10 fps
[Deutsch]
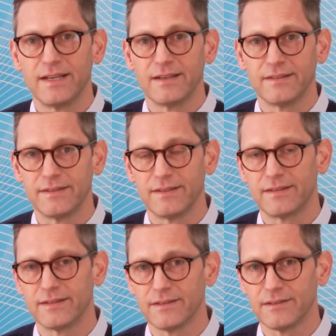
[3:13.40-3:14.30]

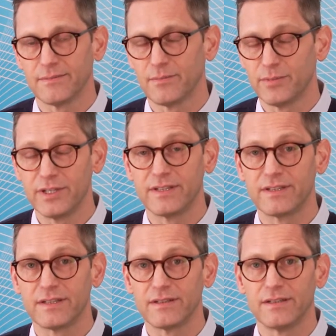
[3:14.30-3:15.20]
sind, ähm,
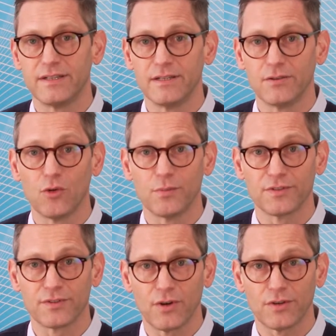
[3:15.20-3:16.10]
bildet äh, die Open
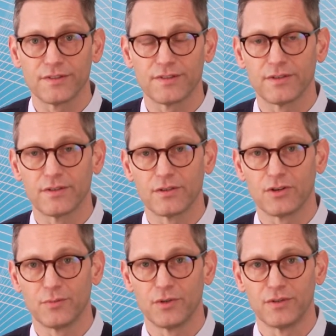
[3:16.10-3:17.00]
Source äh,
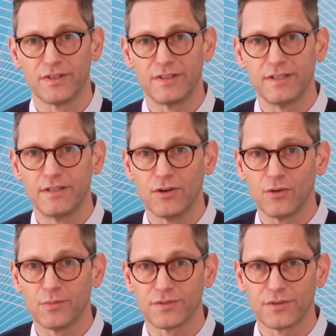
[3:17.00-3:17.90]
Community, die
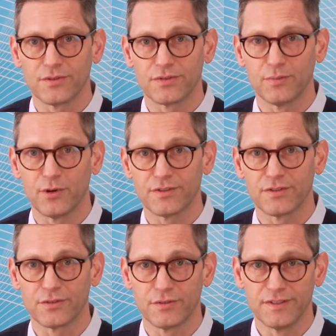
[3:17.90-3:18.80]
Open Source
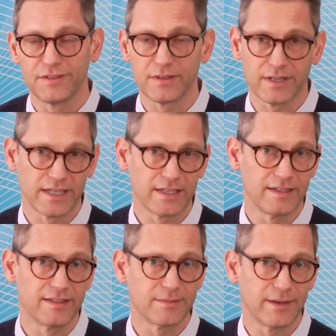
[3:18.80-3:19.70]
Repositories eigentlich
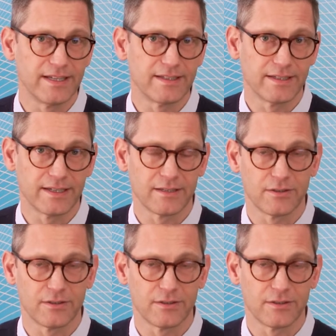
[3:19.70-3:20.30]
die zweite Ecke.